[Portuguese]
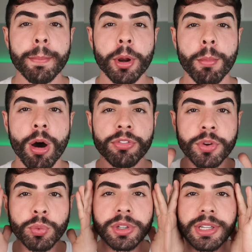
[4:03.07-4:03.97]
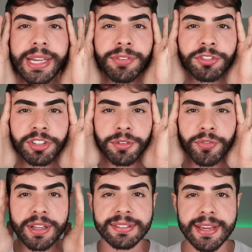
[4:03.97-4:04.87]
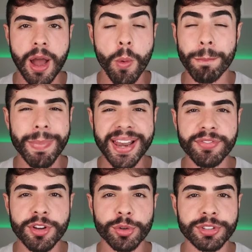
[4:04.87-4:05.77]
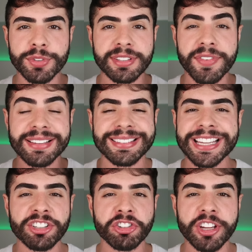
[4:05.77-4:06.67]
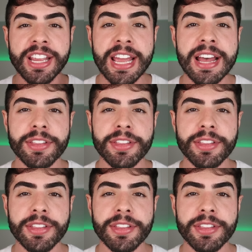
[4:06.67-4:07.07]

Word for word: promove um lifting facial maravilhoso que você vai sentir